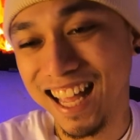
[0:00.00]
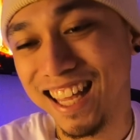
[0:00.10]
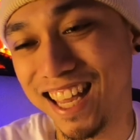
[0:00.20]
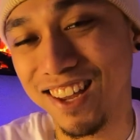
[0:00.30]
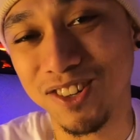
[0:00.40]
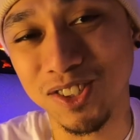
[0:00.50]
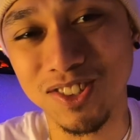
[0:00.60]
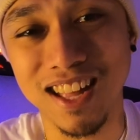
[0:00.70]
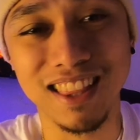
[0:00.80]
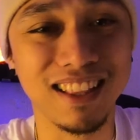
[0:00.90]
Yan yung gusto
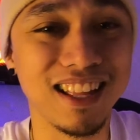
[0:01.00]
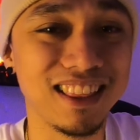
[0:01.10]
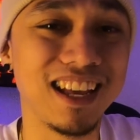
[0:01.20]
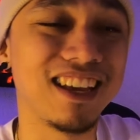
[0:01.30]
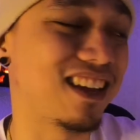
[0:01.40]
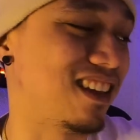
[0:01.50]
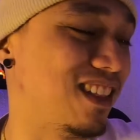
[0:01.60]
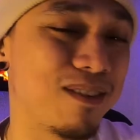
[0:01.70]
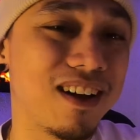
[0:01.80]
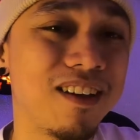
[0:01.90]
nating dating eh,
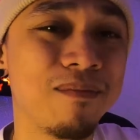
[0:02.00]
di ba?